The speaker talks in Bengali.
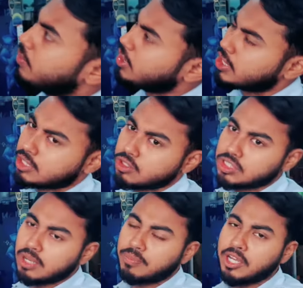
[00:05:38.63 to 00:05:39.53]
পারবেন এটা তো
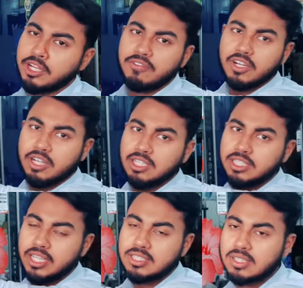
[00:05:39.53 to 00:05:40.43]
হচ্ছে আপনি অ্যান্টিব্যাকটেরিয়াল
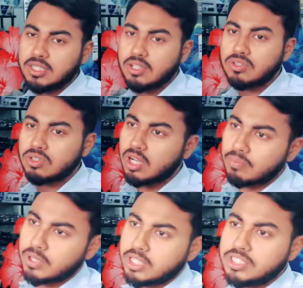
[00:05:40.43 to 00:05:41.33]
যে গ্যাসকেটটা ইউজ করে
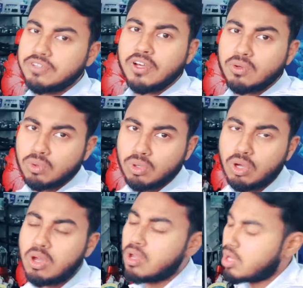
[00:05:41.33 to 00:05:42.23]
আপনি এতে জীবাণু কোনো